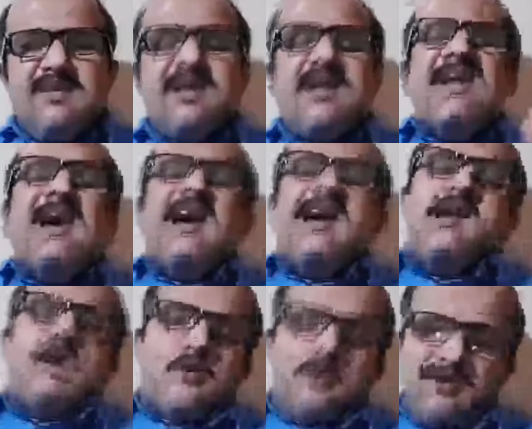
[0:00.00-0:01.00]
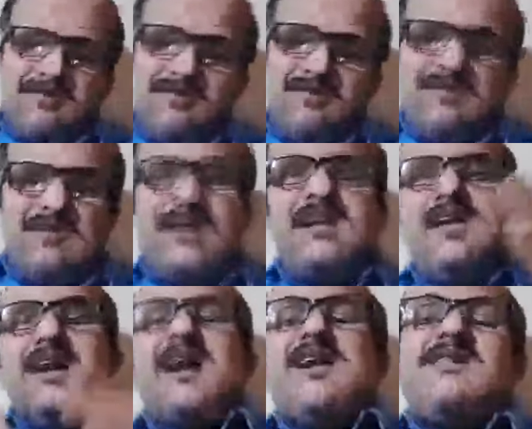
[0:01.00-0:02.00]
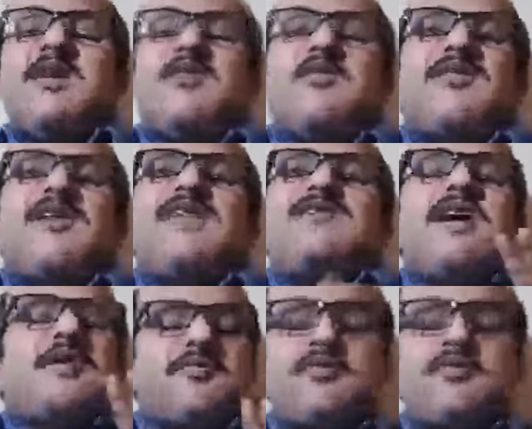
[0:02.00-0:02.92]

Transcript: لله درك لله درك يا شيخ